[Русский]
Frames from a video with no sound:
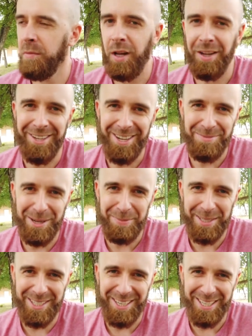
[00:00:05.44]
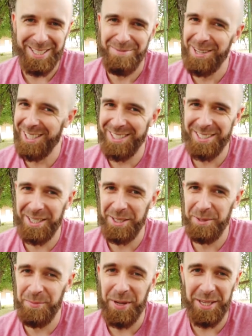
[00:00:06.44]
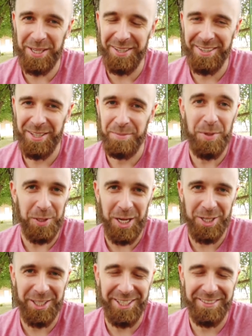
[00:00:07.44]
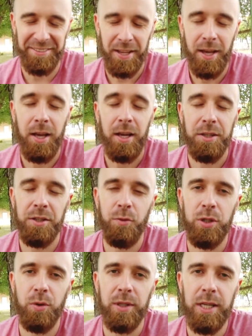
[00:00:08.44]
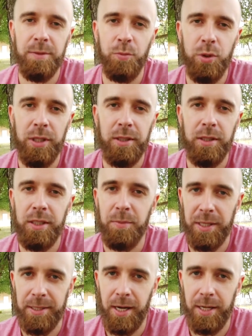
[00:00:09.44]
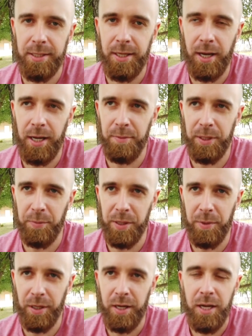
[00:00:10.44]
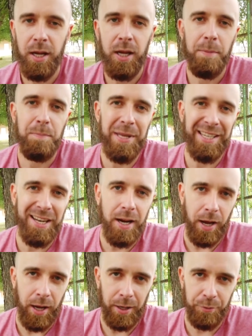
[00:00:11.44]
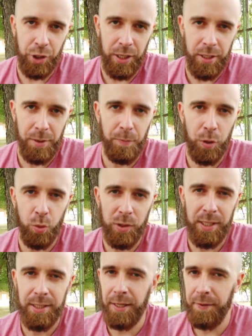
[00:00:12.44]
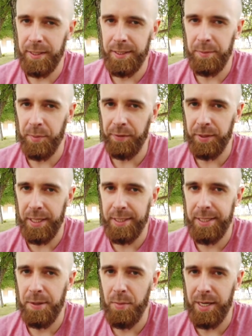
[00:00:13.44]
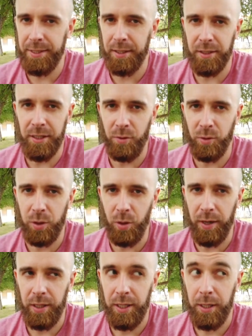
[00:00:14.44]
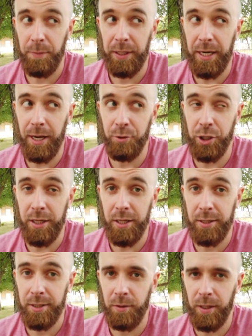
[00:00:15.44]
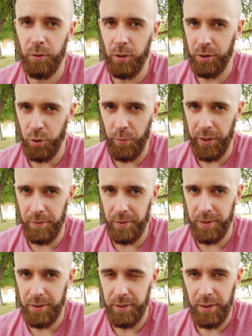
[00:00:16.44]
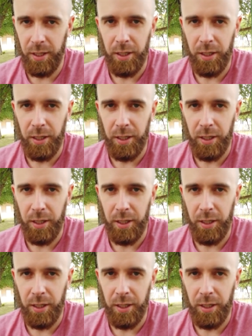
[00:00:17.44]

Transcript: Да-да, подписались, молодцы, мои милашки. Сегодня у нас будет демонстрация, а именно пример петля общения плюс словесная импровизация мастера одного слова. Петля общения, ссылка только что появилась.